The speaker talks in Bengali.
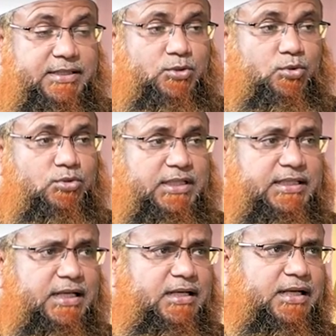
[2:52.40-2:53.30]
ইয়াদউন
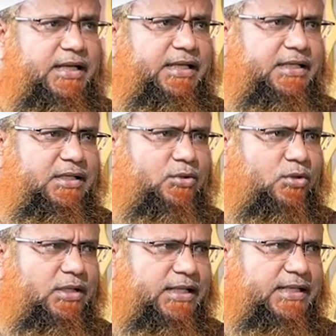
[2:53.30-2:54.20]
ইলাল খৈর
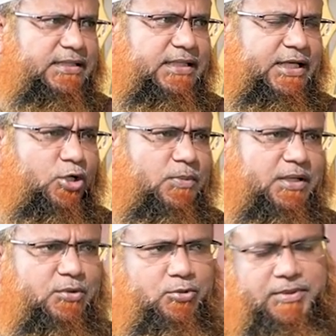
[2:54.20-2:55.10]
কল্যাণের দিকে
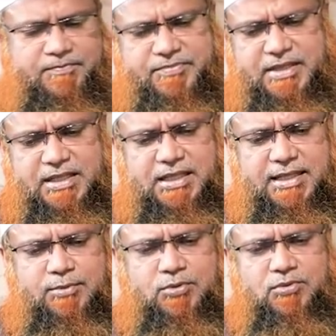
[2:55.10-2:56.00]
আহ্বান করবে
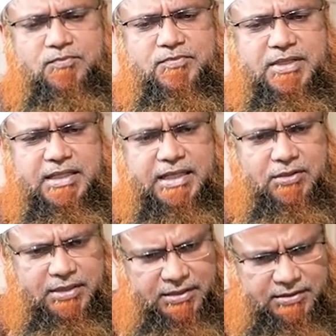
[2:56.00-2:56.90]
এবং
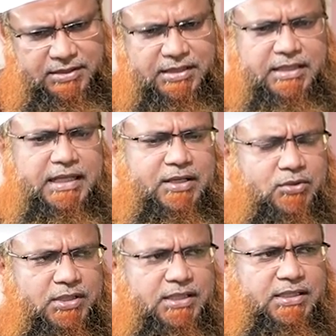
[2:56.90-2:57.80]

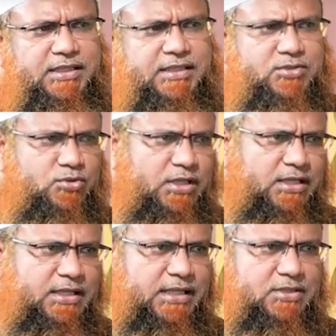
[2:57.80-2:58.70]
একই
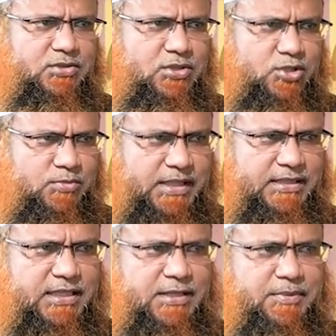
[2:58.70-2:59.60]
সুরার একশো দশ নম্বর
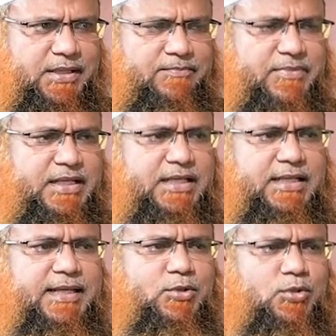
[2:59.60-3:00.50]
আয়াত আলাপাক
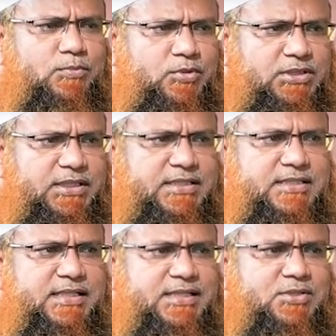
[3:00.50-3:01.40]
এই উম্মতের
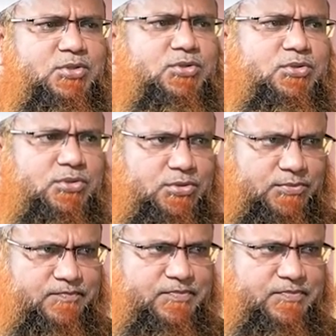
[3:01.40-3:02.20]
শ্রেষ্ঠত্ব তো